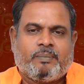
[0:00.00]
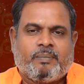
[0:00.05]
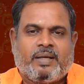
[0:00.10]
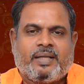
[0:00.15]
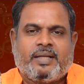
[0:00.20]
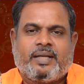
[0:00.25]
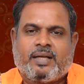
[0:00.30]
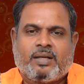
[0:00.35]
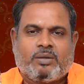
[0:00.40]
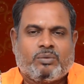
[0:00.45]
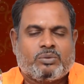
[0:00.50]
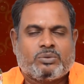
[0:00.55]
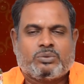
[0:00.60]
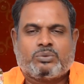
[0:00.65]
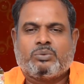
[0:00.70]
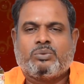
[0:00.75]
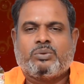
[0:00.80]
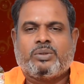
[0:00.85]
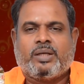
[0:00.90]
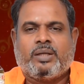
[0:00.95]
மாதிரியான ஒரு
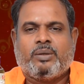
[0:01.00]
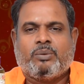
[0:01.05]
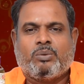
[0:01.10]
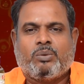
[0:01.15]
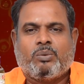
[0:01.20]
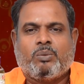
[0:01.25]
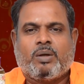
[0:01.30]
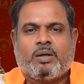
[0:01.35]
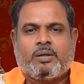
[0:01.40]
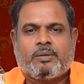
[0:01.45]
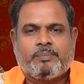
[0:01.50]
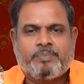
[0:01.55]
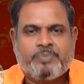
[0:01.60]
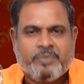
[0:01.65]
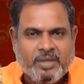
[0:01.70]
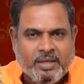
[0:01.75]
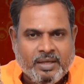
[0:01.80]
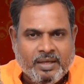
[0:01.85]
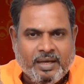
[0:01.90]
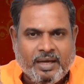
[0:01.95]
சூழ்நிலை உருவாகும்
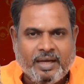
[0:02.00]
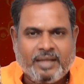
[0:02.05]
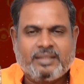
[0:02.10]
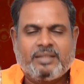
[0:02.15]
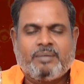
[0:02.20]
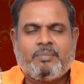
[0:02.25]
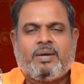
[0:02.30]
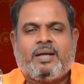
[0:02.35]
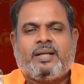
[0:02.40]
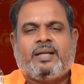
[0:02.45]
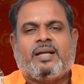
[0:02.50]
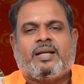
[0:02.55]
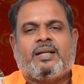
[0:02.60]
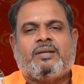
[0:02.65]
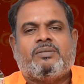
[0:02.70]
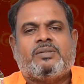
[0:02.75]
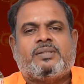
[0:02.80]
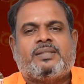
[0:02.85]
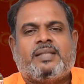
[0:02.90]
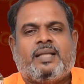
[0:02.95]
அந்த மாதிரியான
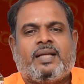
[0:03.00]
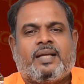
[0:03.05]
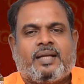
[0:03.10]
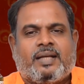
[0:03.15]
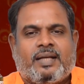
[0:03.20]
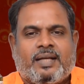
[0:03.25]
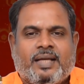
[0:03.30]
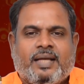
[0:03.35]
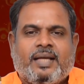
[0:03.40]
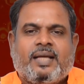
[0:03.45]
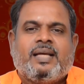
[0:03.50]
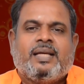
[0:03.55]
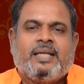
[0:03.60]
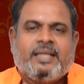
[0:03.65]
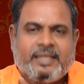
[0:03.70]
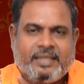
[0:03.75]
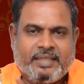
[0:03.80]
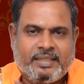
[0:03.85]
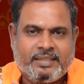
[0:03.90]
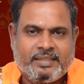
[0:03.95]
விஷயங்களை
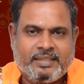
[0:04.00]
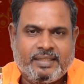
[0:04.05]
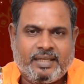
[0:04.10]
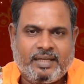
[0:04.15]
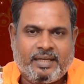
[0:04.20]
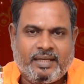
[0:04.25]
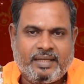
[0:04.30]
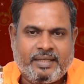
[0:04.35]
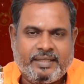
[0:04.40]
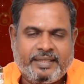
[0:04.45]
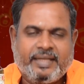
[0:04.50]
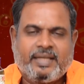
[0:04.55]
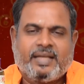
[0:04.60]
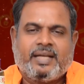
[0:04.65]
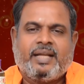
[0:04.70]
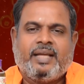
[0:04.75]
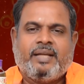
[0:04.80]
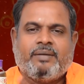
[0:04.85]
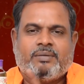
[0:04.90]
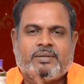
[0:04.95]
இந்த
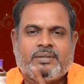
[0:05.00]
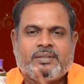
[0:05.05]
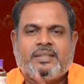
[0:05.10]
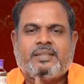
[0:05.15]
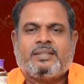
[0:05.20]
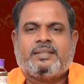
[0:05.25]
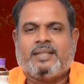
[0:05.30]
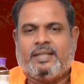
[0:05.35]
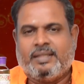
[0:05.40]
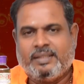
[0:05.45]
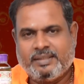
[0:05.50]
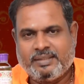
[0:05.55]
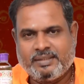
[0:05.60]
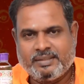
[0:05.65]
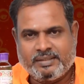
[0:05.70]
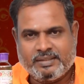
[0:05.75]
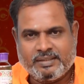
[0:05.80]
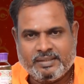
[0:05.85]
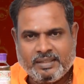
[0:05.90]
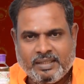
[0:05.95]
எண்ணெய் வந்து
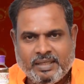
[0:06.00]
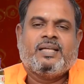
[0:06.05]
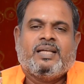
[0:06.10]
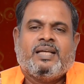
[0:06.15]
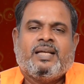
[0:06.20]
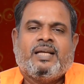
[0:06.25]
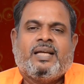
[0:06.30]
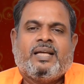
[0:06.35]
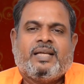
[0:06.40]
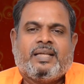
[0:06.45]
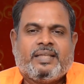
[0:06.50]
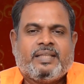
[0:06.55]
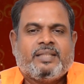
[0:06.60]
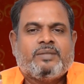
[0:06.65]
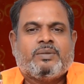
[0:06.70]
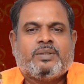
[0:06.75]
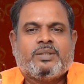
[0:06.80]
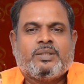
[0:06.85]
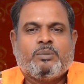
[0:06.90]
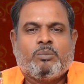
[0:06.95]
தடுக்குது இது
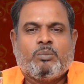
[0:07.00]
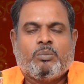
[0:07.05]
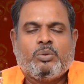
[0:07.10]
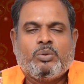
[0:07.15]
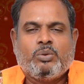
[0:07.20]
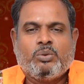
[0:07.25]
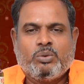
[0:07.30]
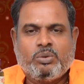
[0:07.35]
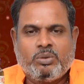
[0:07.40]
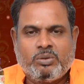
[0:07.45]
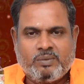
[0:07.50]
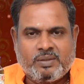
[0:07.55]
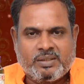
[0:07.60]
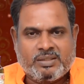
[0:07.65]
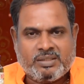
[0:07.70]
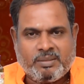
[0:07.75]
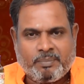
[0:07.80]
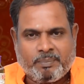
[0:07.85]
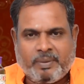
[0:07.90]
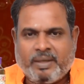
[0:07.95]
வந்து முந்நூறு
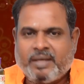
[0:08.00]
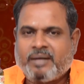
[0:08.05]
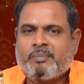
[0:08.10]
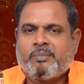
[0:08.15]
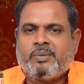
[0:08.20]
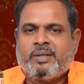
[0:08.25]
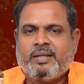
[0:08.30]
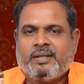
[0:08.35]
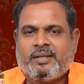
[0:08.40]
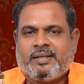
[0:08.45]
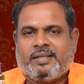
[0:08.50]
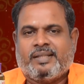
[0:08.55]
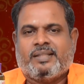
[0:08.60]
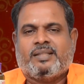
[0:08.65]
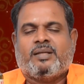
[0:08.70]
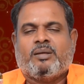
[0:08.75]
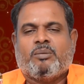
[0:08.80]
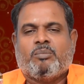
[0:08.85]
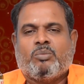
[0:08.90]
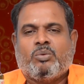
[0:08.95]
வருஷ பாரம்பரியம் இருக்குது
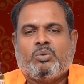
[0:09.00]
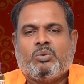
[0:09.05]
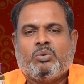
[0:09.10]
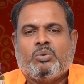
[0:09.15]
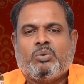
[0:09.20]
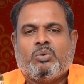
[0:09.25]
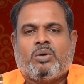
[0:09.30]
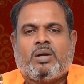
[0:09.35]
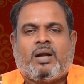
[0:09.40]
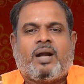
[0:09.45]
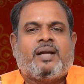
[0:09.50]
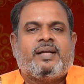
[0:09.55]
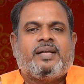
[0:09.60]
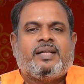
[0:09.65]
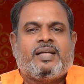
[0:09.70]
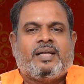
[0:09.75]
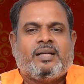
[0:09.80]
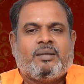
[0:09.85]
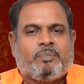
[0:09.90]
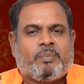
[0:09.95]
இதுக்கு முந்நூறு
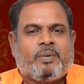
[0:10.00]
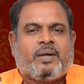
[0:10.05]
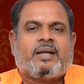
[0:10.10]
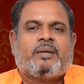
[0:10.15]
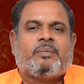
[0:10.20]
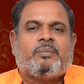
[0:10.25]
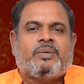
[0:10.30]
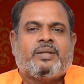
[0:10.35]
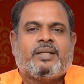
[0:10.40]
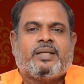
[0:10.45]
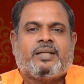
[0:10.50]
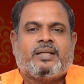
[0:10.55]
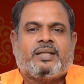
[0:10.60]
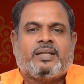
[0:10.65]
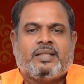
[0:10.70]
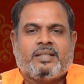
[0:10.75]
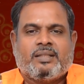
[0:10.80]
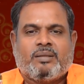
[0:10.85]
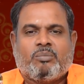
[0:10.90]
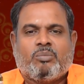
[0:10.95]
ஆண்டுகள் பாரம்பரியம்
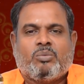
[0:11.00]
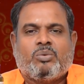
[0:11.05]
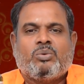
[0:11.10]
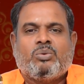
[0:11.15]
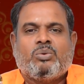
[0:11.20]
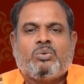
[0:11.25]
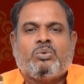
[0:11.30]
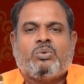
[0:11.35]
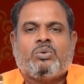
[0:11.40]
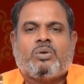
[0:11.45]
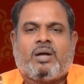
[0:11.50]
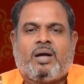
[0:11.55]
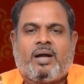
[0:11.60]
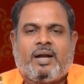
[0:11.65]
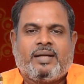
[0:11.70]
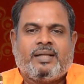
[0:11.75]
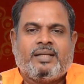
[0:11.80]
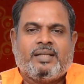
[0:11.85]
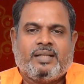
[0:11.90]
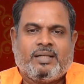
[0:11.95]
இருக்குது இந்த முந்நூறு
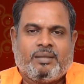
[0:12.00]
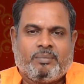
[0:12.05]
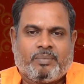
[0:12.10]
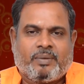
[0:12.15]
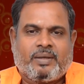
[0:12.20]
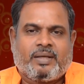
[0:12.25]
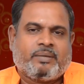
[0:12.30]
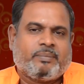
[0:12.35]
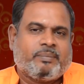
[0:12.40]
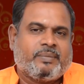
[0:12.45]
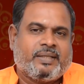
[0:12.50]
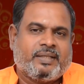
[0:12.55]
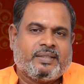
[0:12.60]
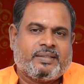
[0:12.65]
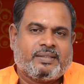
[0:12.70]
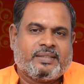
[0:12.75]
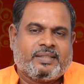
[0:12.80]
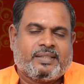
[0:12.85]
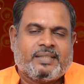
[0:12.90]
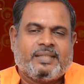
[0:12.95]
ஆண்டுகள்
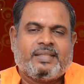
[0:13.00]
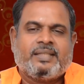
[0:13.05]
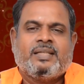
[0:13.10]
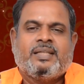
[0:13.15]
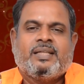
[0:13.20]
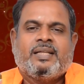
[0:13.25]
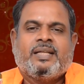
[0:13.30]
பாரம்பரியத்துக்கு